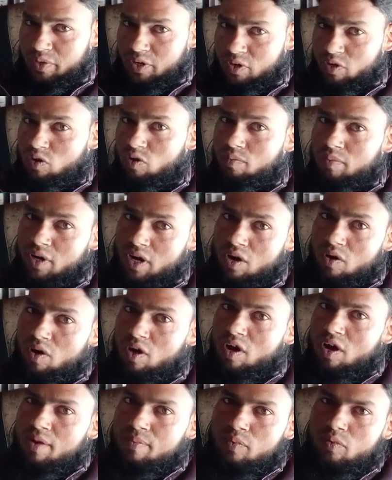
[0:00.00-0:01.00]
वीडियो को
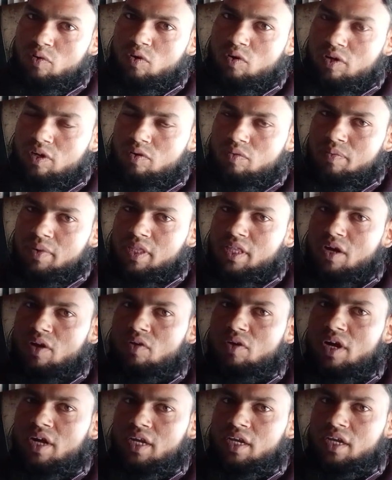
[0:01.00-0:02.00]
बनाऊंगा और आप लोगों को
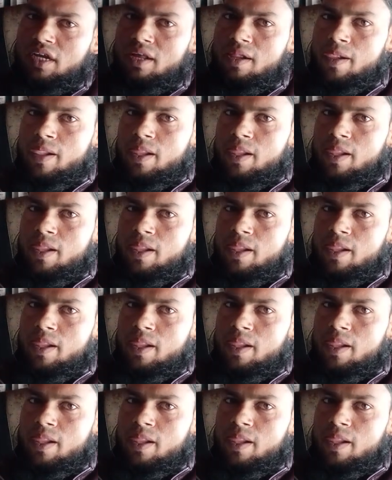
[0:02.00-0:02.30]
बताऊंगा कि